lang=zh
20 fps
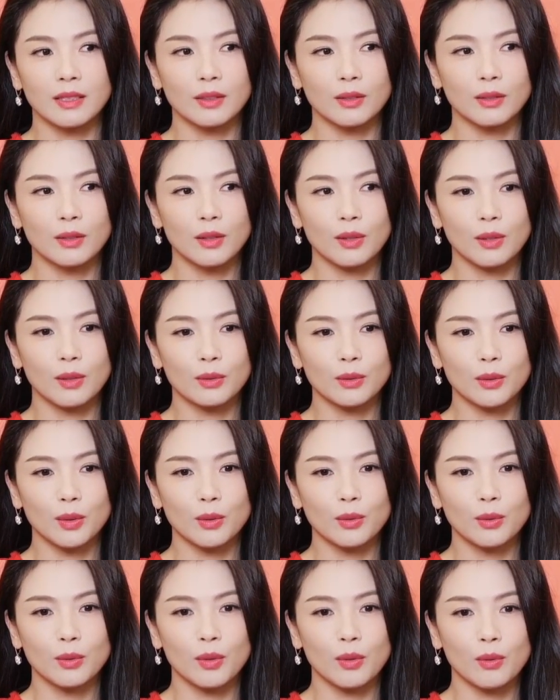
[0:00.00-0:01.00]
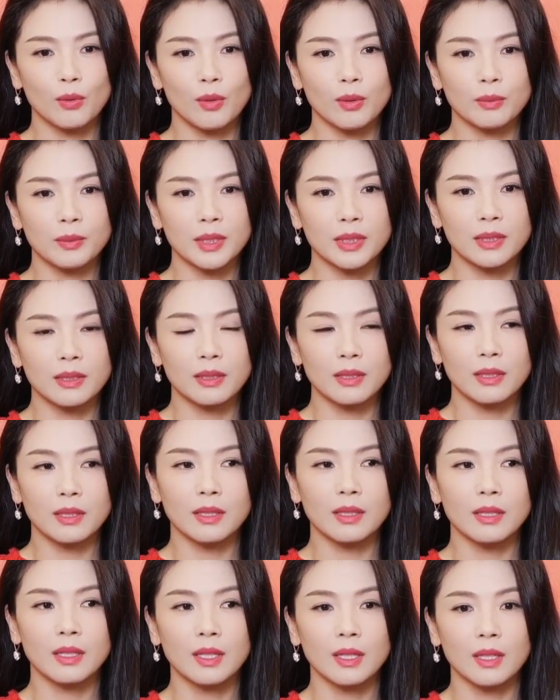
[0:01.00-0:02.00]
能够通过我们
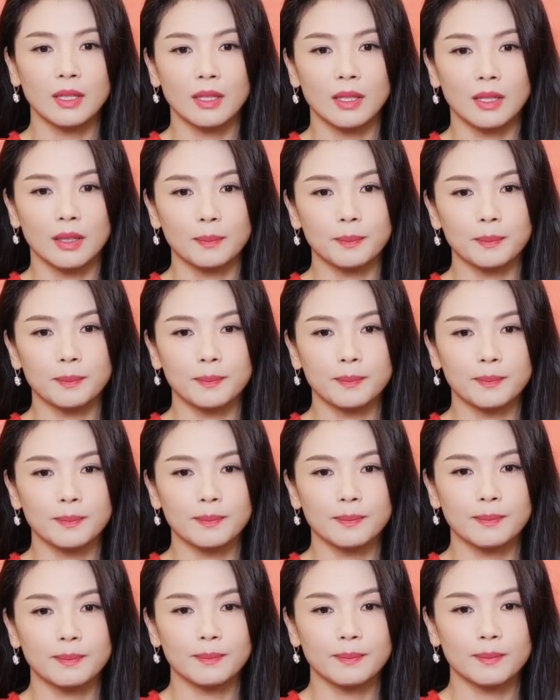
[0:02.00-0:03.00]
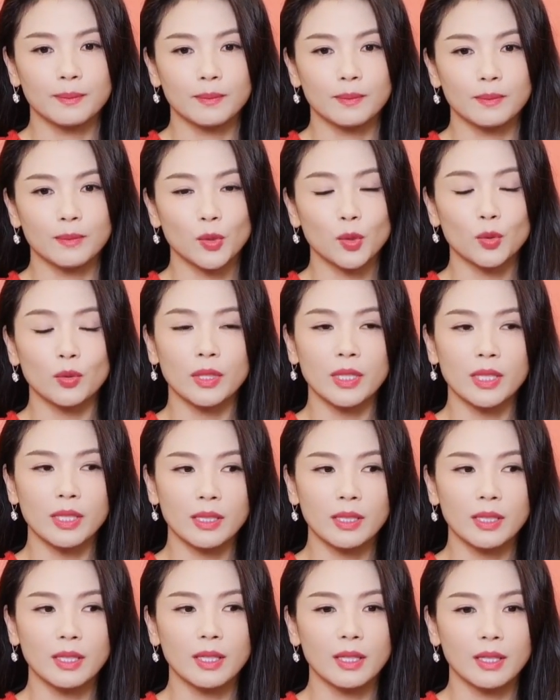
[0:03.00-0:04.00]
的，嗯，努
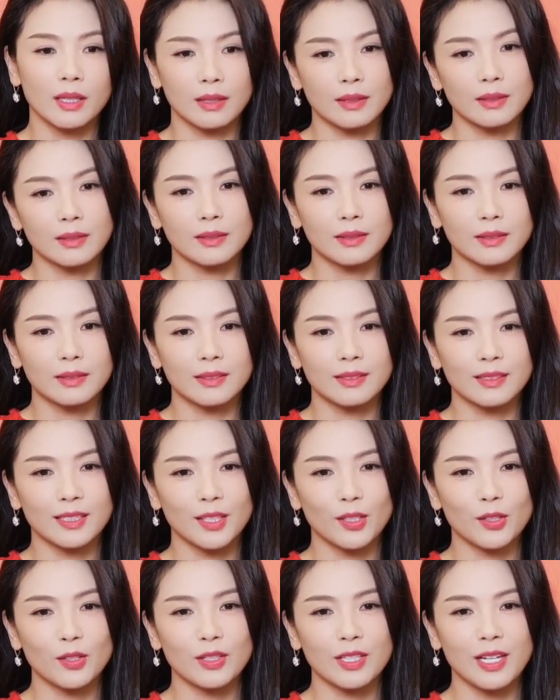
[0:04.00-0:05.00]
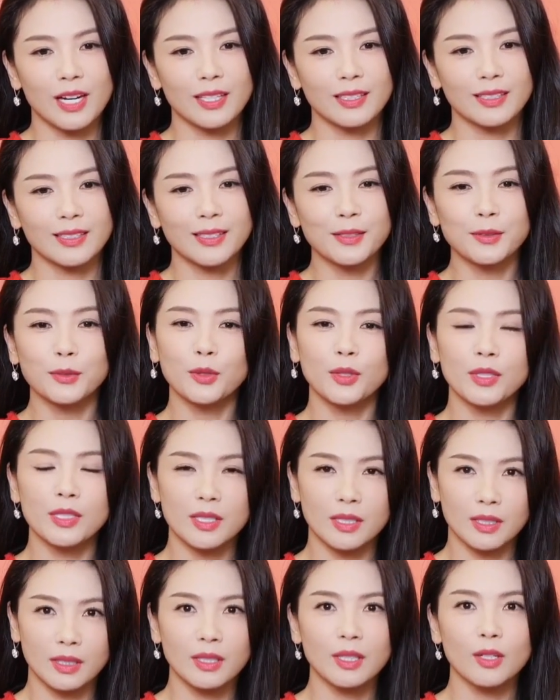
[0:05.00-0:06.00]
力，嗯，能够让更多
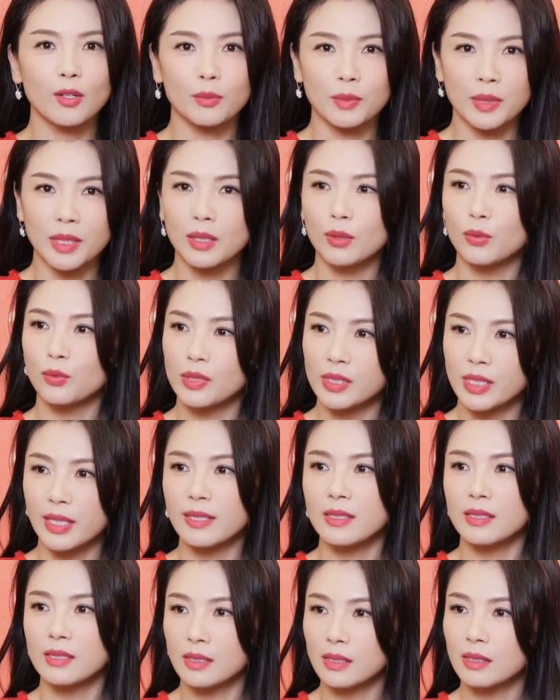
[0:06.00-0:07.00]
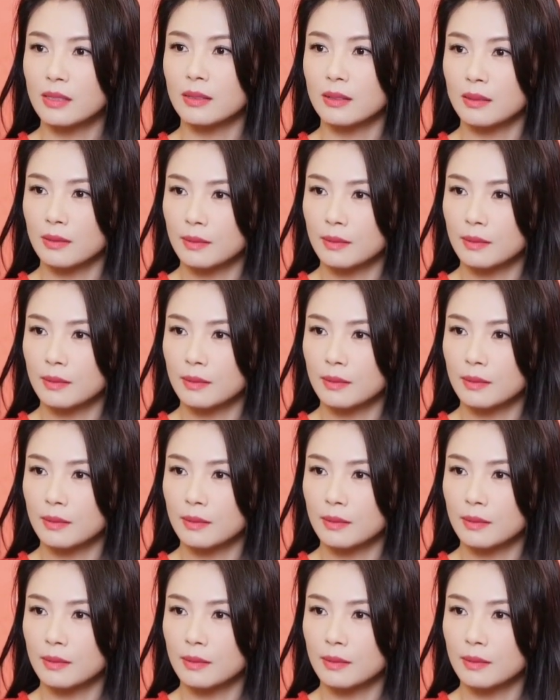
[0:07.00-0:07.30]
的人和我们一路前行。